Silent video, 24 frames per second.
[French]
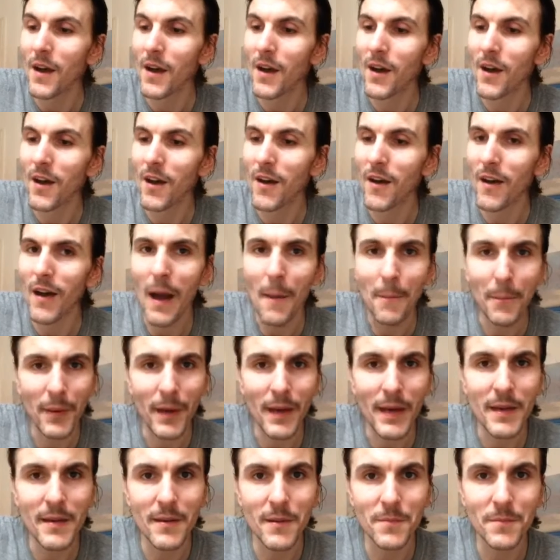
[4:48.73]
Euh,
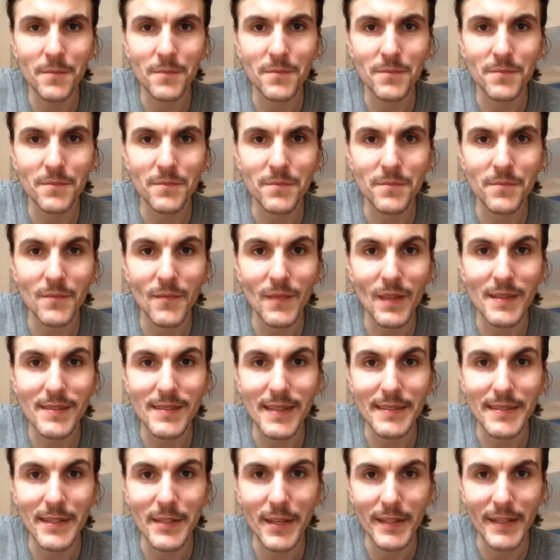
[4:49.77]
après,
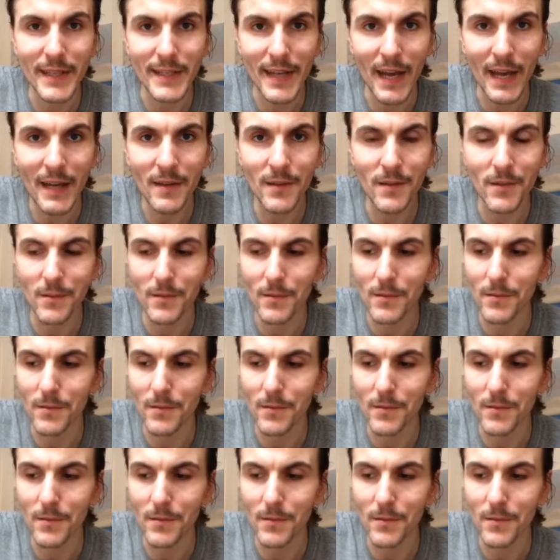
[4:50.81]
c'était le canal,